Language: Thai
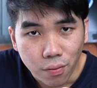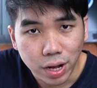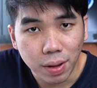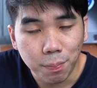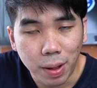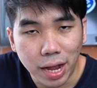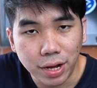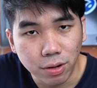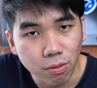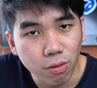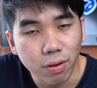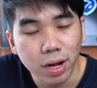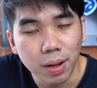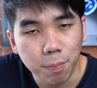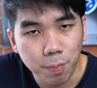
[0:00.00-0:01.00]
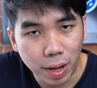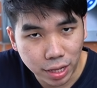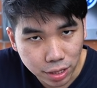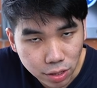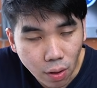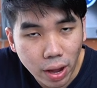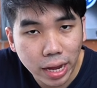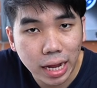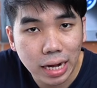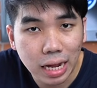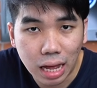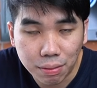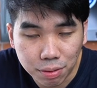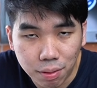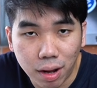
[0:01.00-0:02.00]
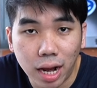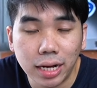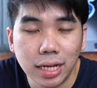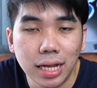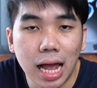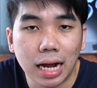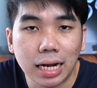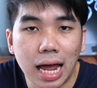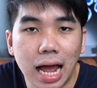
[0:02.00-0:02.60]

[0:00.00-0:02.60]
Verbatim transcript: รีบไปดูรีบไปสอยกันนะครับสำหรับใครที่อยาก